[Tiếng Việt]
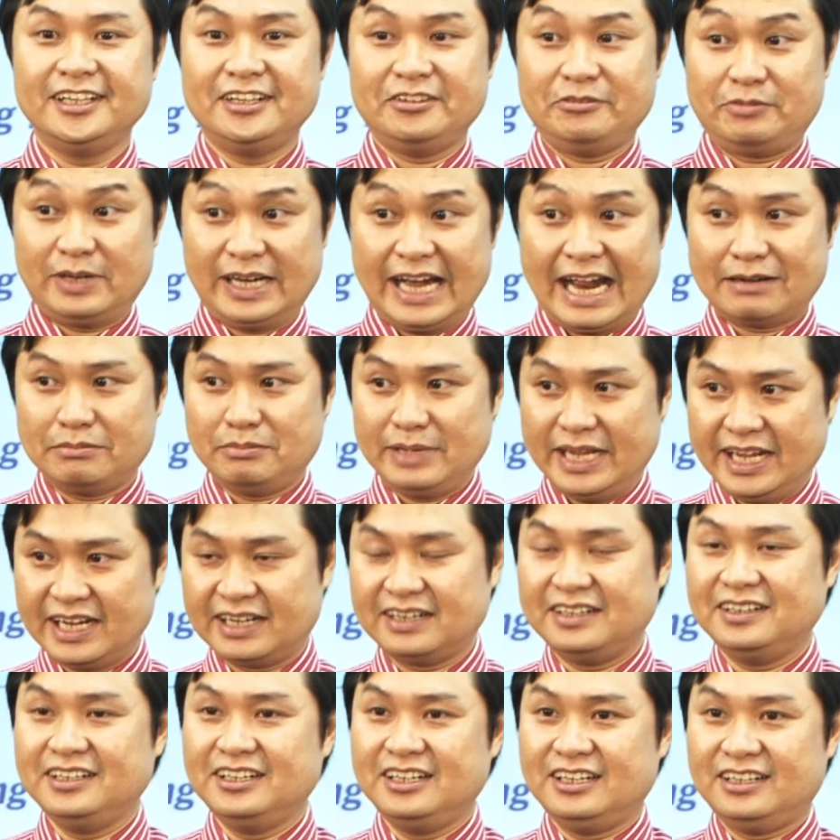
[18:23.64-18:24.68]
và đặc
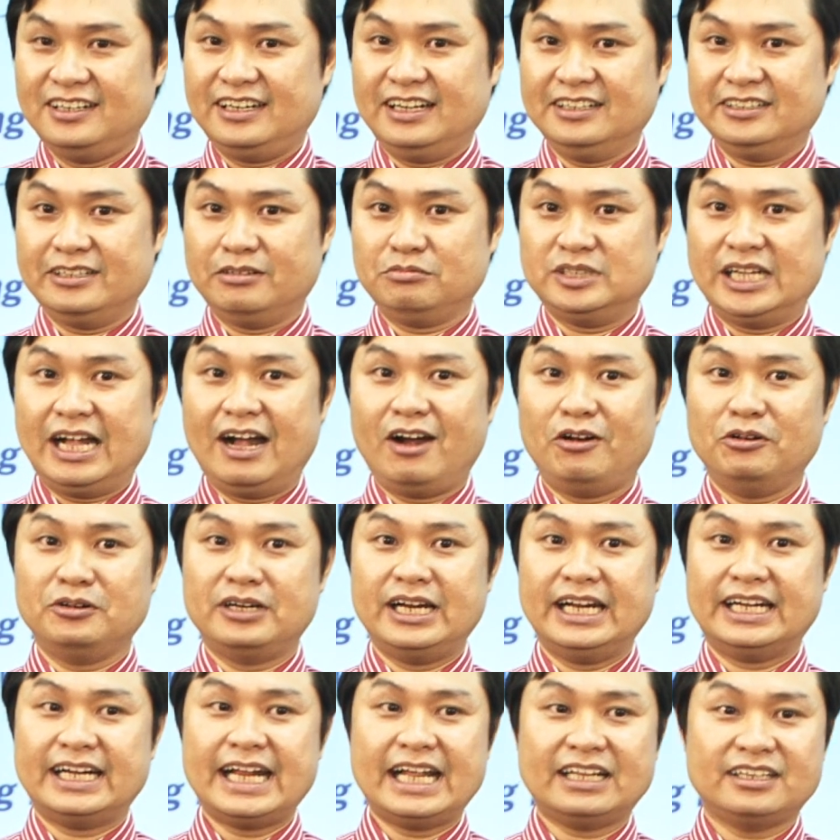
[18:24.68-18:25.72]
biệt là trong xã hội
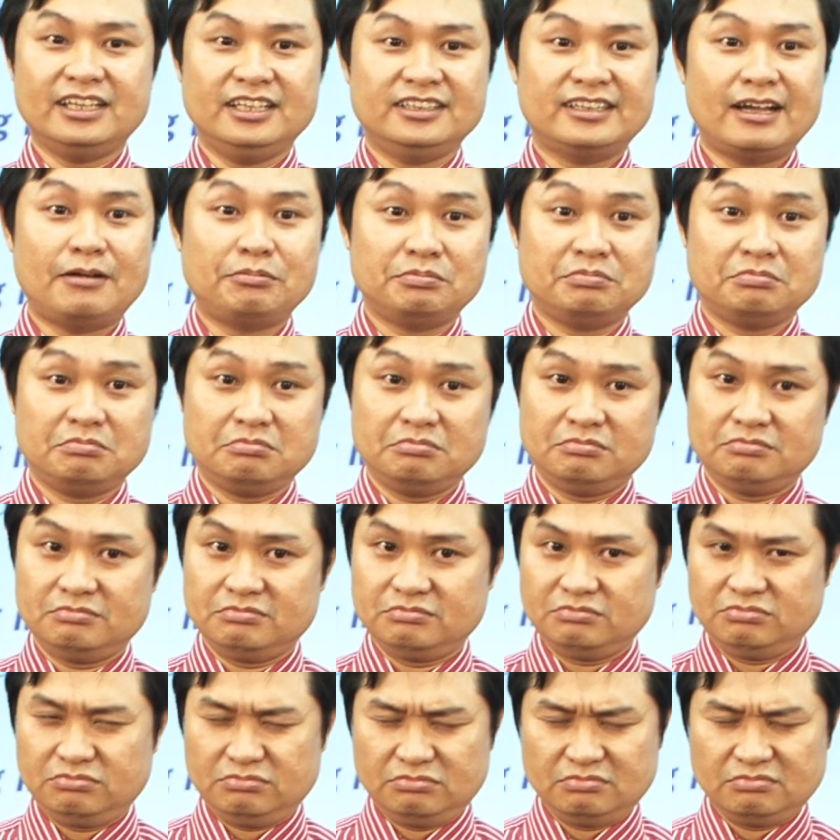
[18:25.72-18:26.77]
này các thị tộc
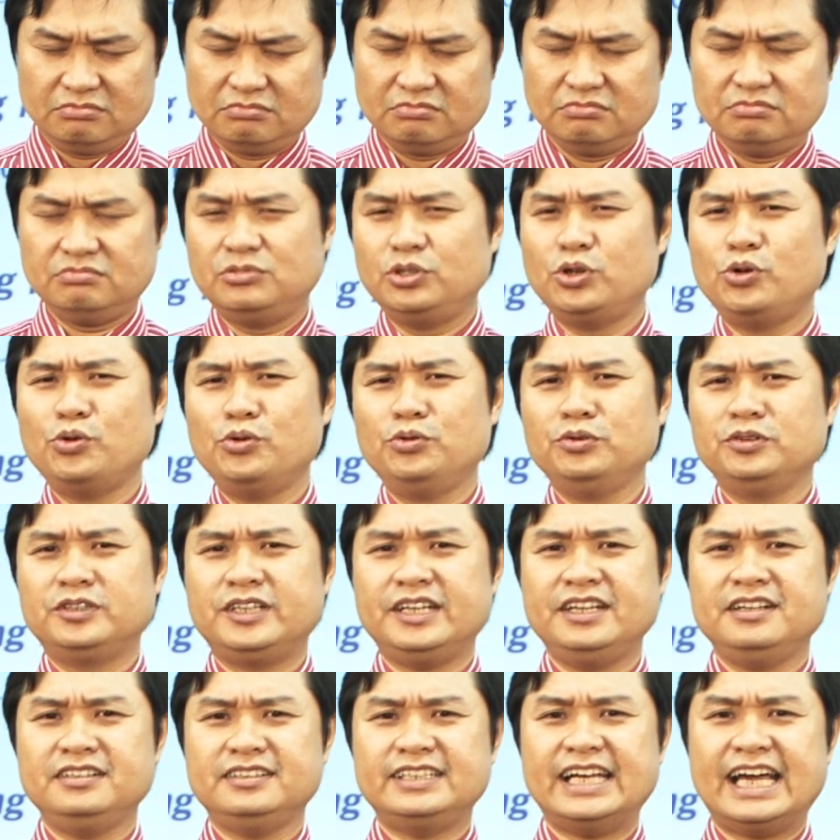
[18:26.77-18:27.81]
luôn
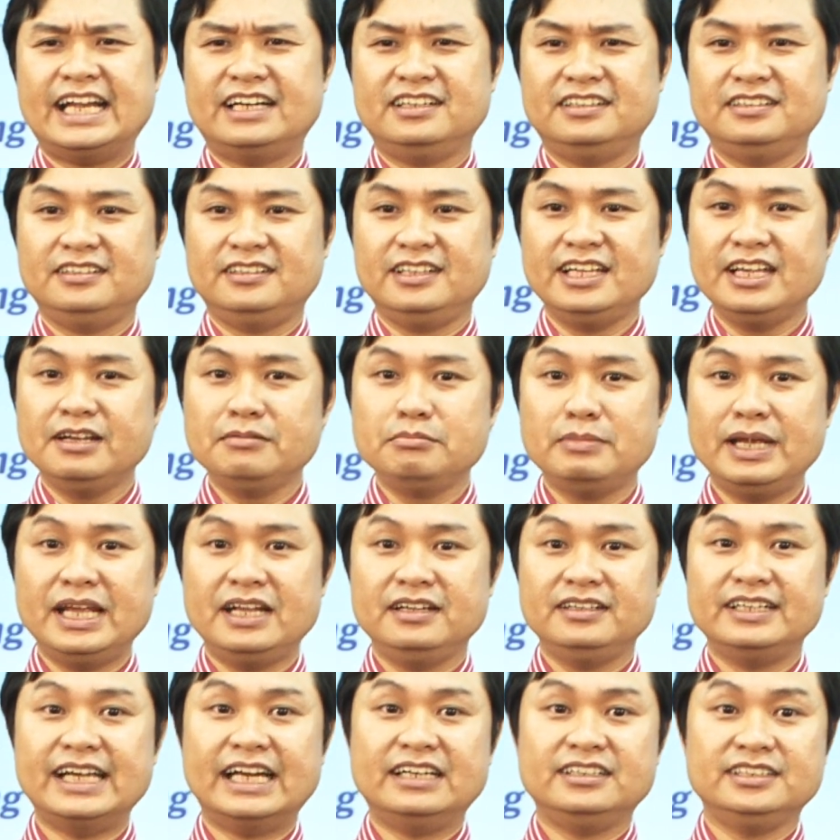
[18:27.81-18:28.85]
chiến tranh liên
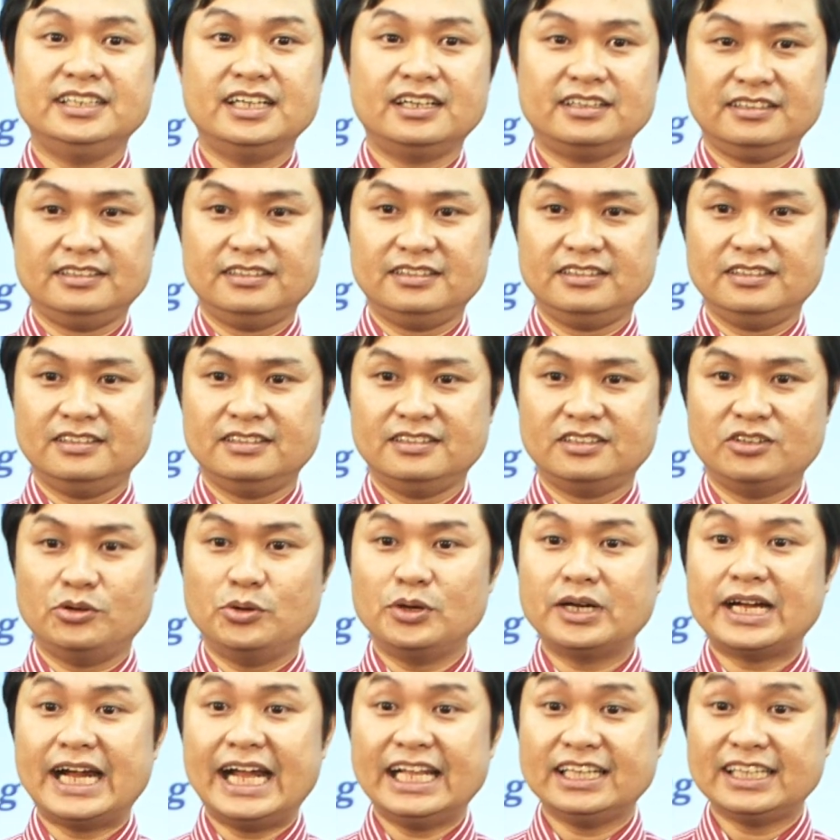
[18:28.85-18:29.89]
miên giành giật
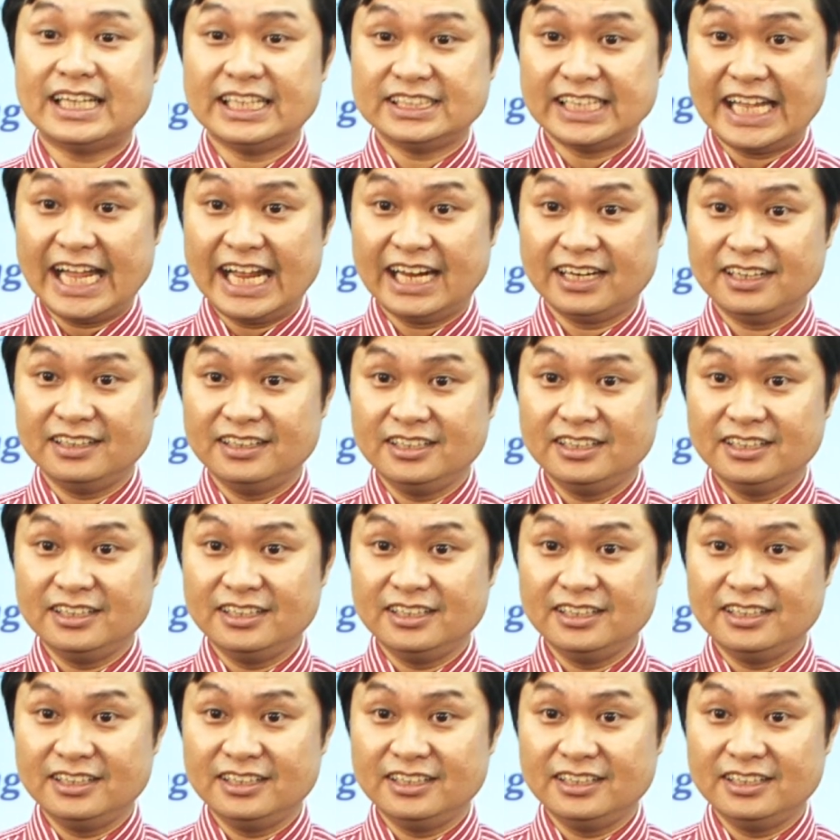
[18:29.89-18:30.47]
của cả tài sản